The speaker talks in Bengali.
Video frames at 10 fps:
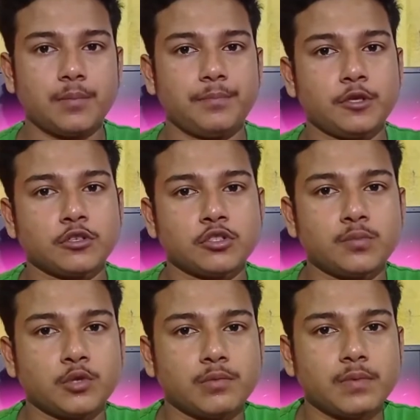প্রিয় দর্শক
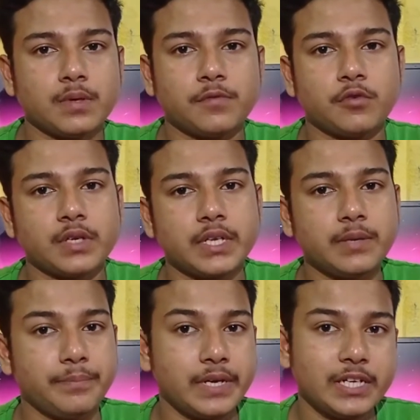প্রথমে ফোনটির
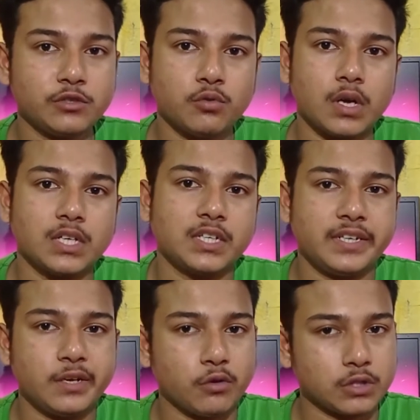বিল্ড কোয়ালিটি
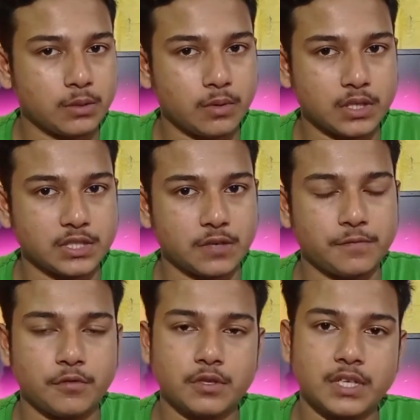নিয়ে কথা বলা যাক
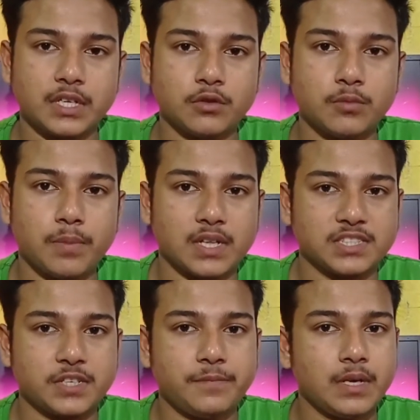ফোনটিতে কিন্তু
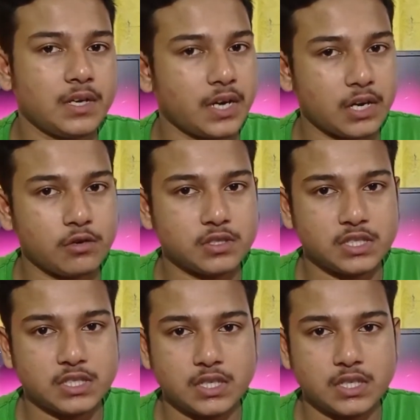প্লাস্টিক বিল্ড রাখা হয়েছে